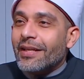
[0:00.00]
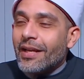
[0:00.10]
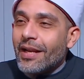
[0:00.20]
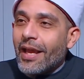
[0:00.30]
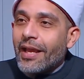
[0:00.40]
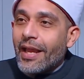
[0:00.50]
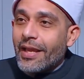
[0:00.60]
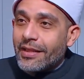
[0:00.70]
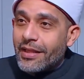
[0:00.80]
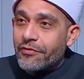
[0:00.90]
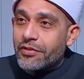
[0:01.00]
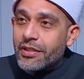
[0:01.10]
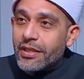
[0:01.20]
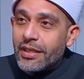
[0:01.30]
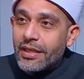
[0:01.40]
إن أنا أجاهد
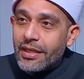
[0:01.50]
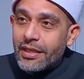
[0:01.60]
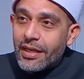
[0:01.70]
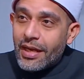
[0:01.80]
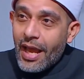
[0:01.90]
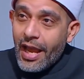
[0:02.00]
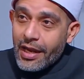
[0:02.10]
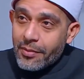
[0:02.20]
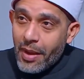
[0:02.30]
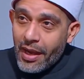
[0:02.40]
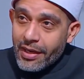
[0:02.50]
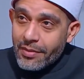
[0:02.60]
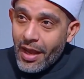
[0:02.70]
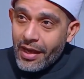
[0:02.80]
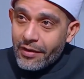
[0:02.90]
نفسي إن أنا أكبح
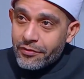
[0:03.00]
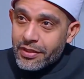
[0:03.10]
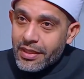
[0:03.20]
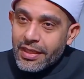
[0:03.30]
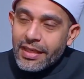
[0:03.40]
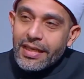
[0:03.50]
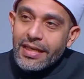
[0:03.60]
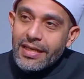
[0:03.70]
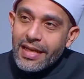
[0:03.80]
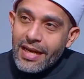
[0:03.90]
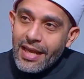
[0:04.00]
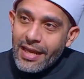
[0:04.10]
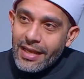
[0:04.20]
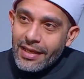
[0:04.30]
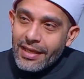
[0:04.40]
جماح نفسي إن
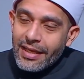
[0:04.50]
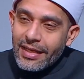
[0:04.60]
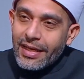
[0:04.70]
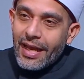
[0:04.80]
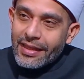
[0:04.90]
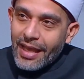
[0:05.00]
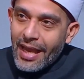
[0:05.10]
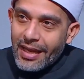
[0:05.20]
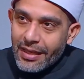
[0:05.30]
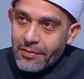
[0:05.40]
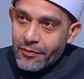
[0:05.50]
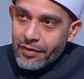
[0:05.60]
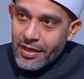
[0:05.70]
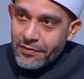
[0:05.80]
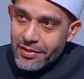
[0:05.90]
أنا اللي أتحكم
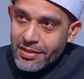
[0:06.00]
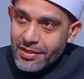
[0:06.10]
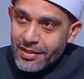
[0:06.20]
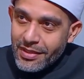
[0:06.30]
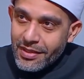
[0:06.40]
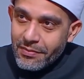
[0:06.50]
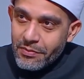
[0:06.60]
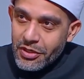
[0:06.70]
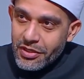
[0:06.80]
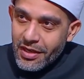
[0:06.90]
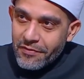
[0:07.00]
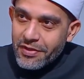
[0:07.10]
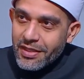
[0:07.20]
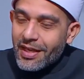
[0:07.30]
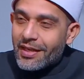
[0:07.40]
في نفسي مش
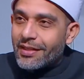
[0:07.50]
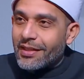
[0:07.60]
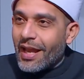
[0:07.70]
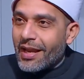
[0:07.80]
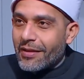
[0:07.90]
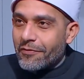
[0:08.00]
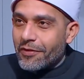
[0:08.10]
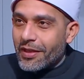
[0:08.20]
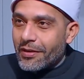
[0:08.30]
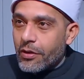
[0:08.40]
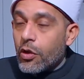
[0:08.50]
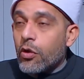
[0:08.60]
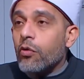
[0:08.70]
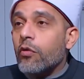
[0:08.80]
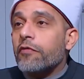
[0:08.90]
نفسي هي اللي تتحكم فيا
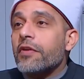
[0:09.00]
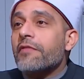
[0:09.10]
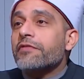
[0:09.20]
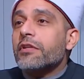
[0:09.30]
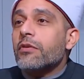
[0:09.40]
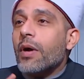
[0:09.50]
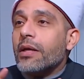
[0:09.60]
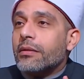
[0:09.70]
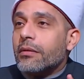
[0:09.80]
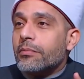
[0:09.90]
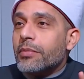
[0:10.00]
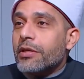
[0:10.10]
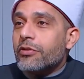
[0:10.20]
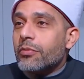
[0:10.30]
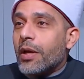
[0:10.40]
وفي نفس الوقت
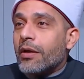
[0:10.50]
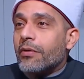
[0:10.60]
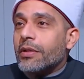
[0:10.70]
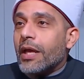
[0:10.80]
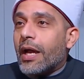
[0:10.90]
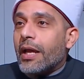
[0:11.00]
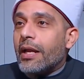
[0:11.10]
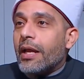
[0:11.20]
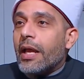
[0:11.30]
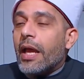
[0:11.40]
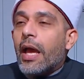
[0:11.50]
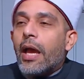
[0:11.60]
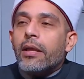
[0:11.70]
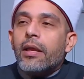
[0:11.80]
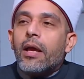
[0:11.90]
ربنا سبحانه وتعالى
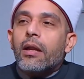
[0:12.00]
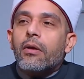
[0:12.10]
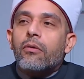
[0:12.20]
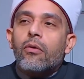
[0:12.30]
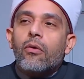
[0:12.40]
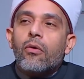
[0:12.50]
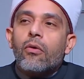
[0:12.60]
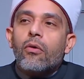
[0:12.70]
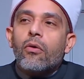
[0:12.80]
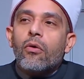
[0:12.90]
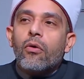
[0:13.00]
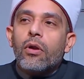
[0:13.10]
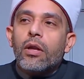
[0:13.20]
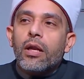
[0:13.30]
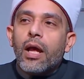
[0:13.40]
هيأ لك
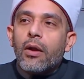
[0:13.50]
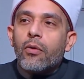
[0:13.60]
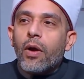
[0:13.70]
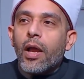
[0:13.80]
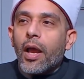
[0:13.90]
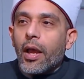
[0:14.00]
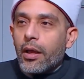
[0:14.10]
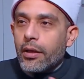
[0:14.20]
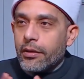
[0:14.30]
كل الأجواء